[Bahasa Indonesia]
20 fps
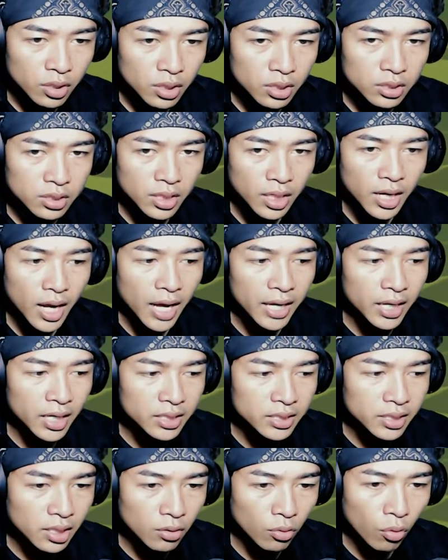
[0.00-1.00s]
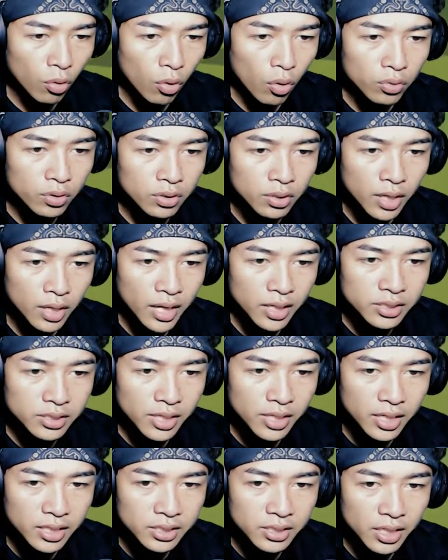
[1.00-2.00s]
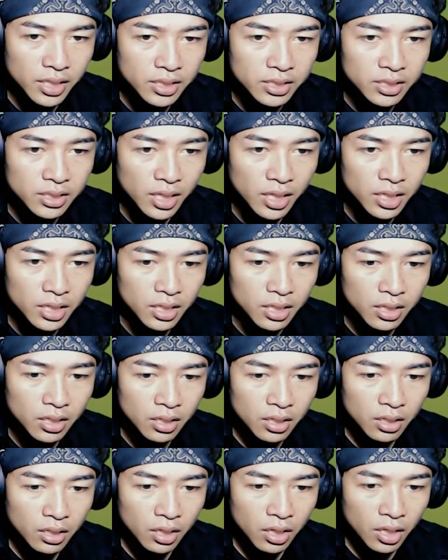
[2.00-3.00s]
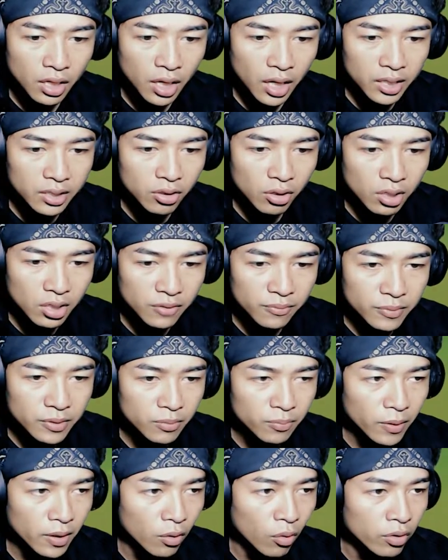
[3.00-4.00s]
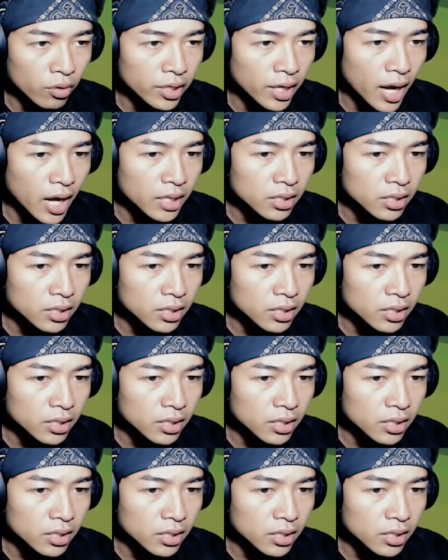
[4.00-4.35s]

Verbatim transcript: Oh, sekarang anaknya, oh nice, nice, nice. Kita, hey don't leave me to par. Oke, okay.